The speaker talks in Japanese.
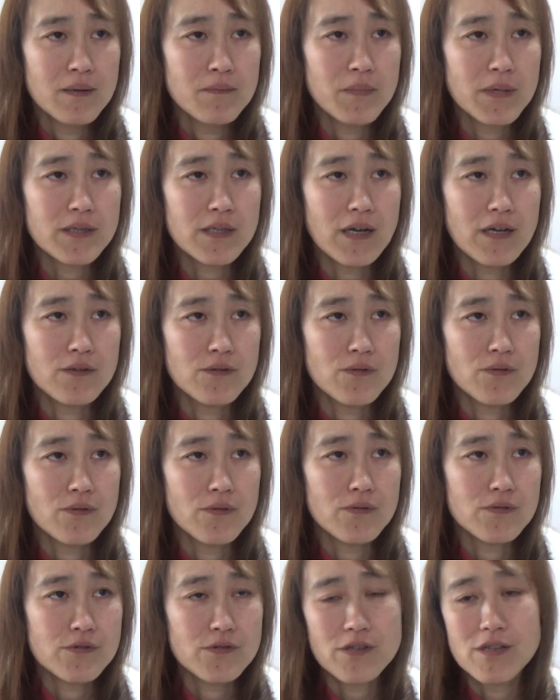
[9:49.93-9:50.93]
またあ
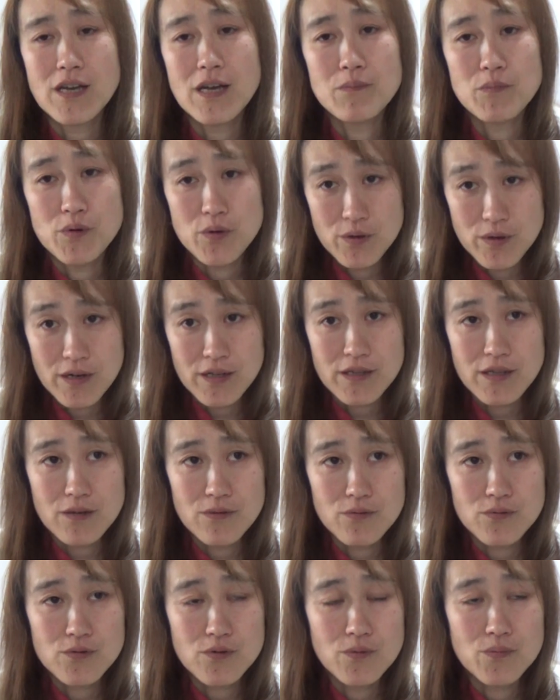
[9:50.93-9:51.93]
の付き合いも広がって
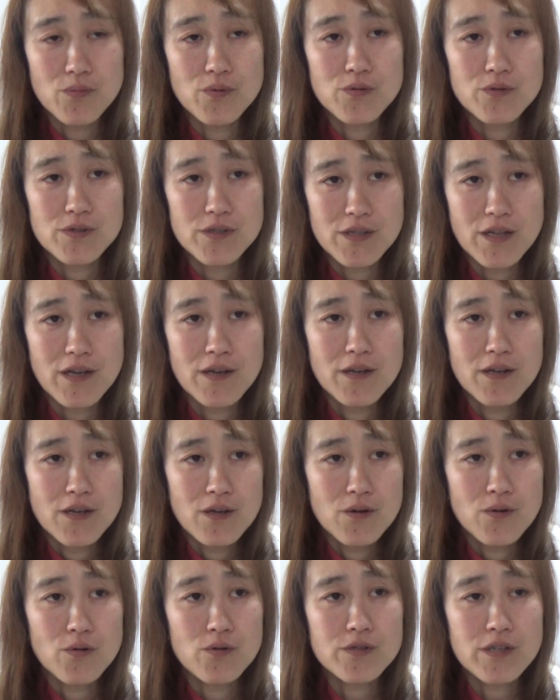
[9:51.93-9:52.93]
くると思うしね
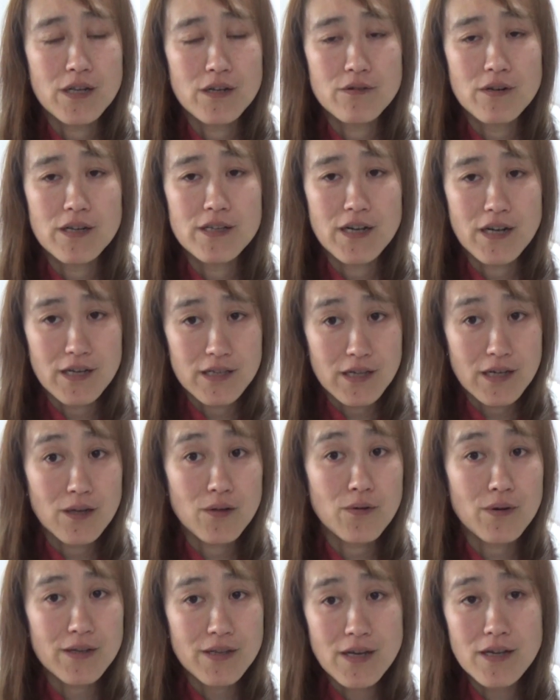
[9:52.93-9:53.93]
5000円ぐらいにあげてあ
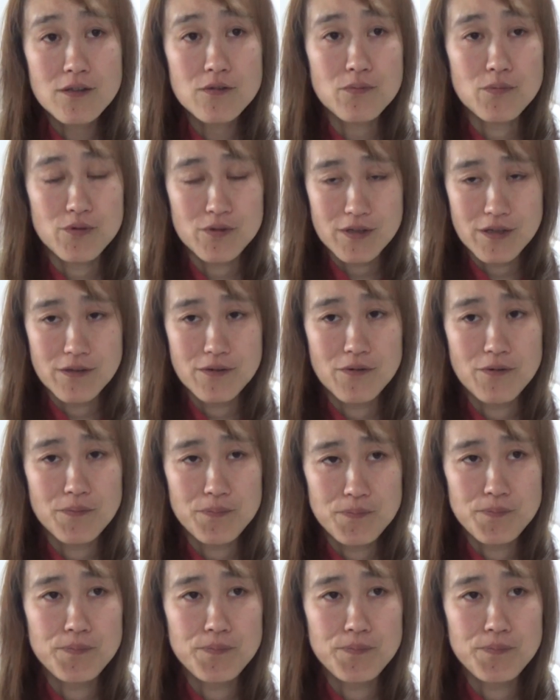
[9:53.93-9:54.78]
げようかなと思ってんの、